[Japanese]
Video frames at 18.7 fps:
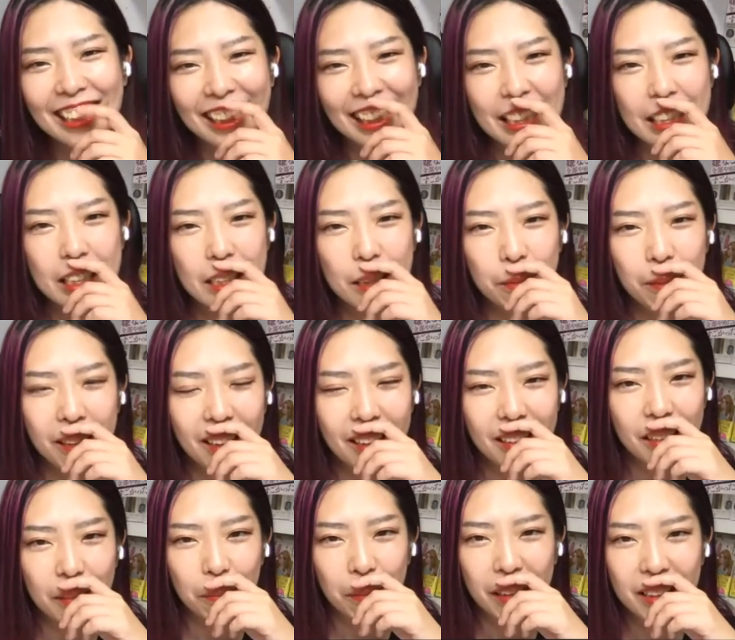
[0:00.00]
つうか、1
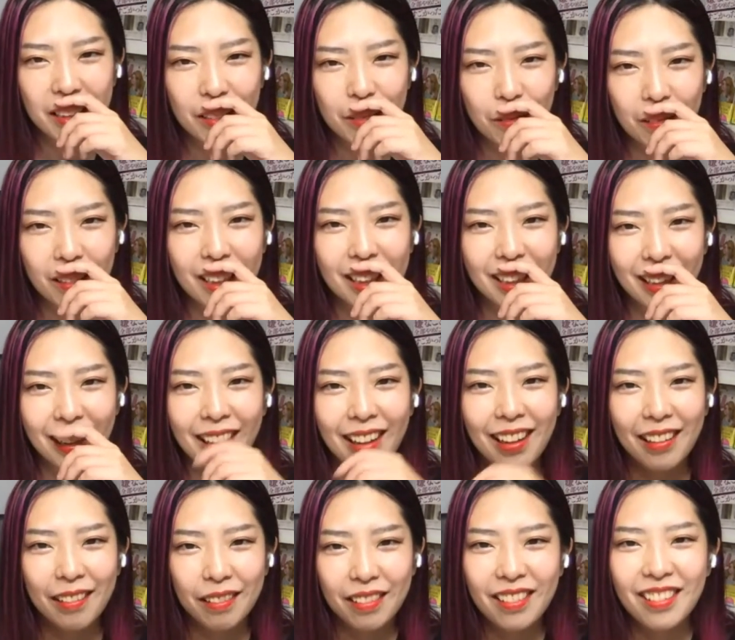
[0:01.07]
ミリってマジ怖い
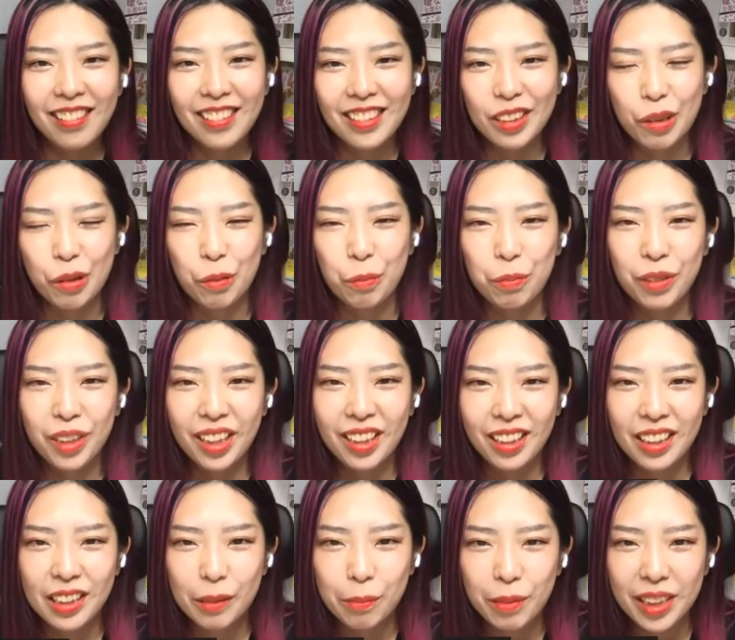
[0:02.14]
ね。うん、ちょっとぶり
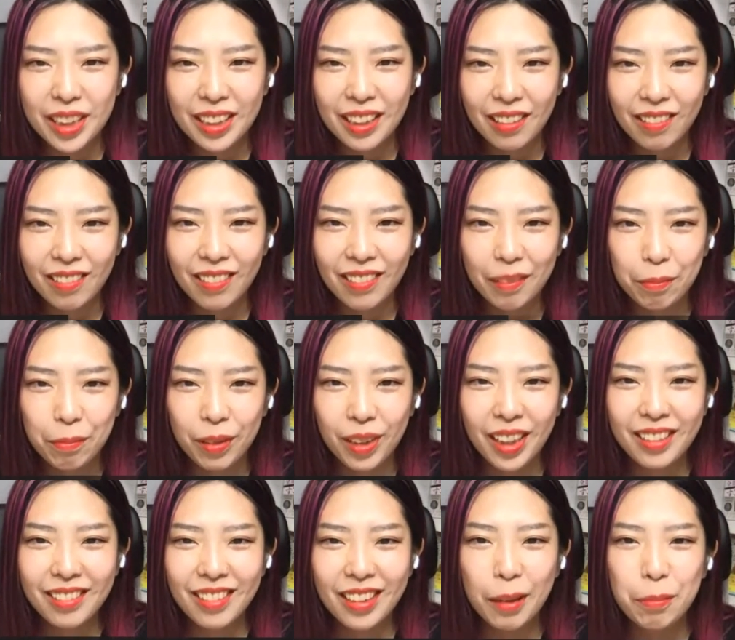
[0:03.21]
返しますけど。
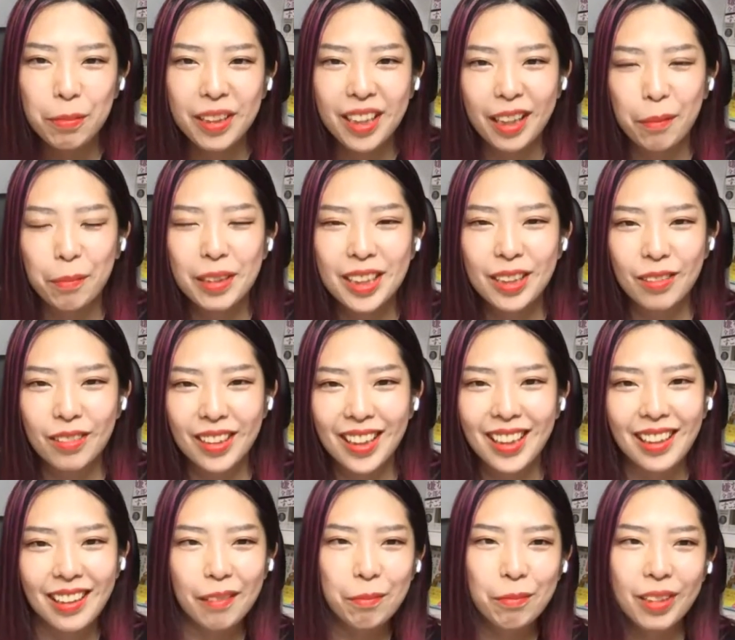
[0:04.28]
ブラックキャップ効きますよ
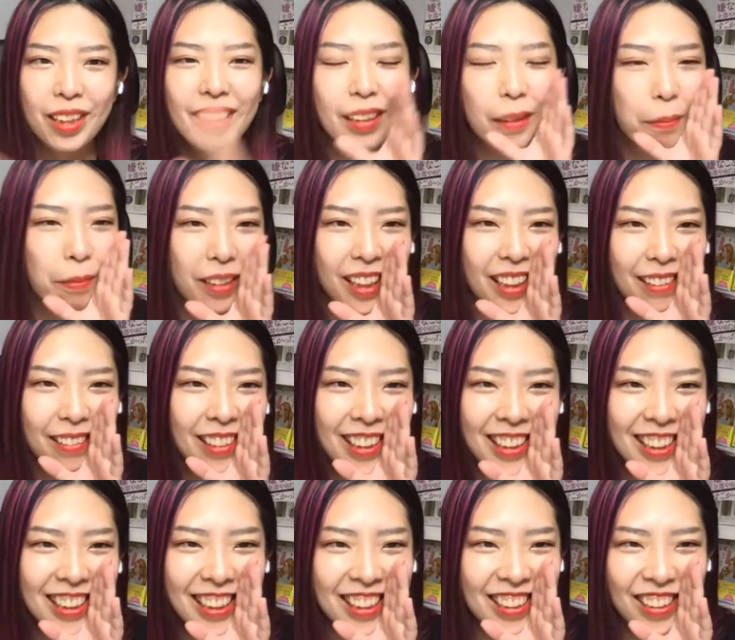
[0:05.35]
ね。ブラックキャップ効く
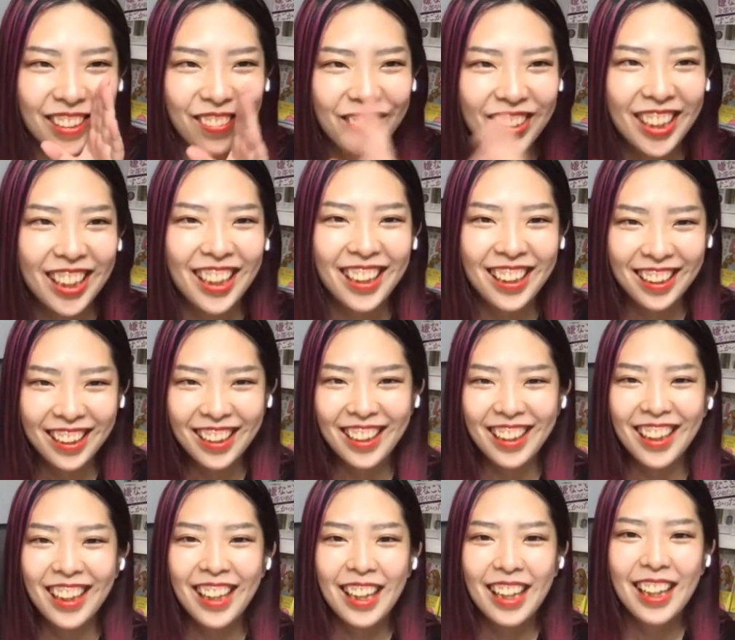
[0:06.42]
らしいです、やっぱり。う
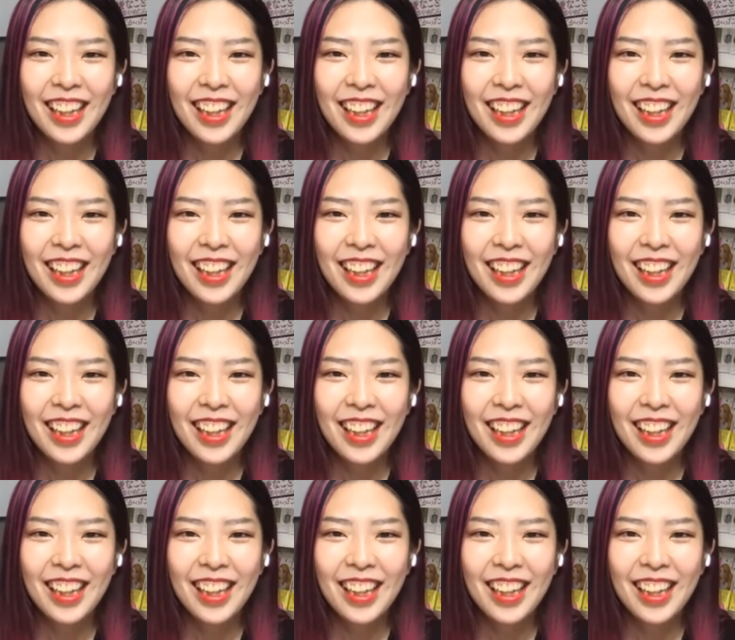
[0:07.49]
ん。